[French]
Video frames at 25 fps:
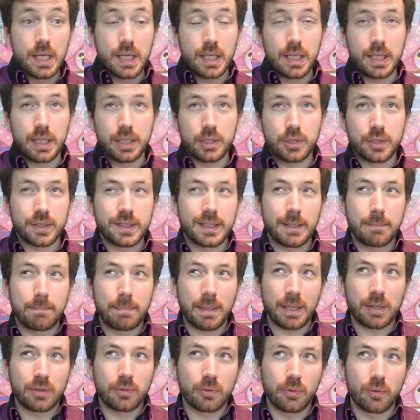Et je sais
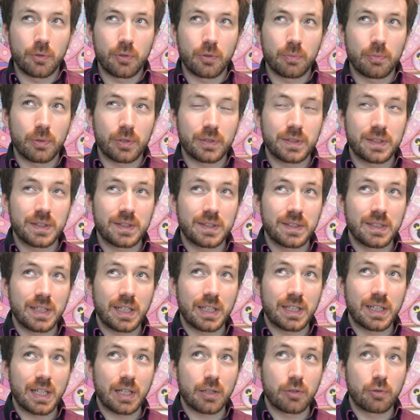pas trop comment Disney
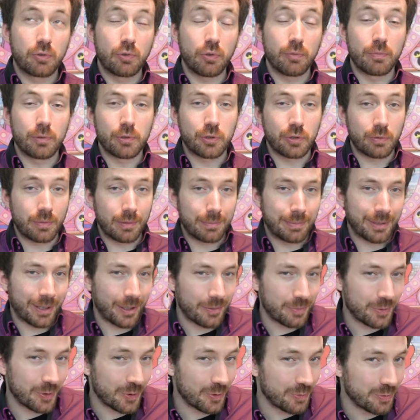le calcule, sûrement par
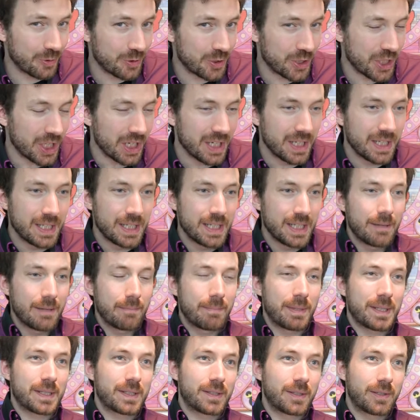rapport au budget,
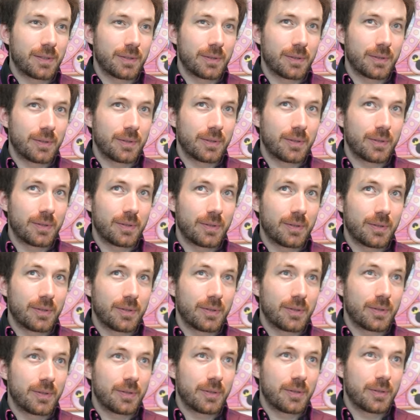parce que,
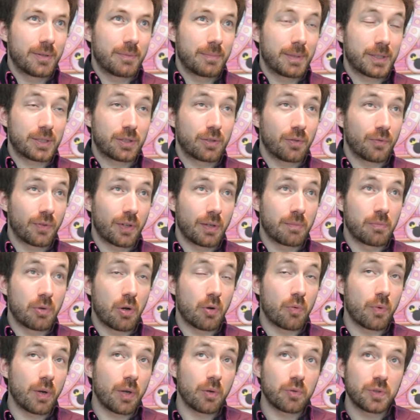euh, parce que
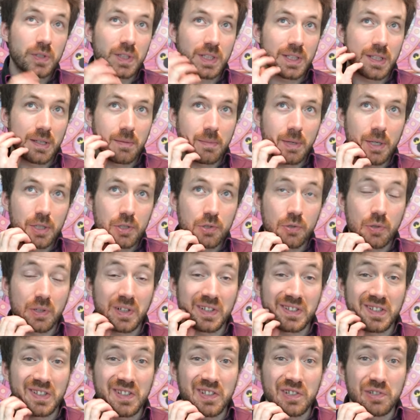vraiment, ouais, au cinéma,
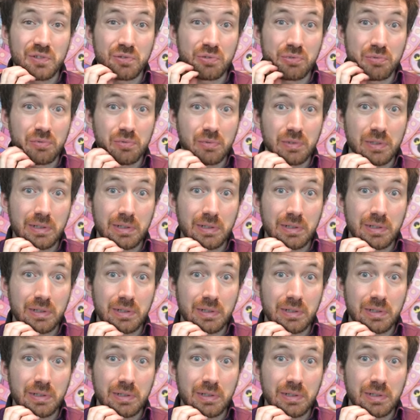j'aurais été déçu.